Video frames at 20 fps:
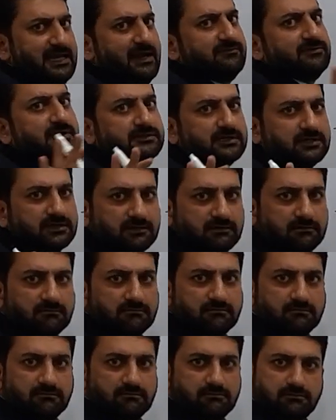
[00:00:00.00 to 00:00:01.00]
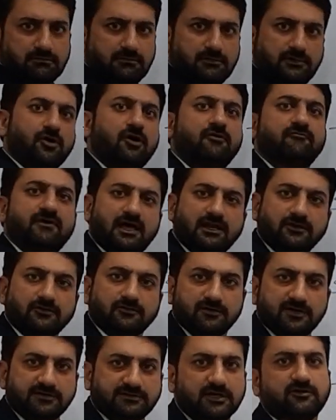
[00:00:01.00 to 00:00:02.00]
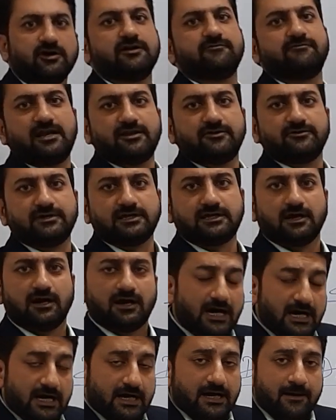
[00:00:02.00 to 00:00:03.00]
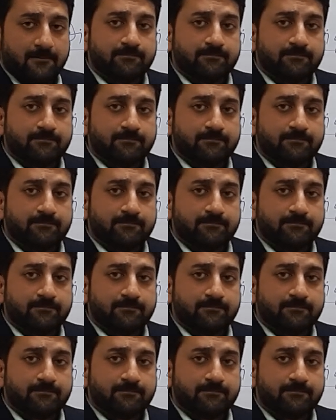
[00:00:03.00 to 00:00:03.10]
हैव नथिंग नो वैल्यू इसकी कोई वैल्यू नहीं है हाँ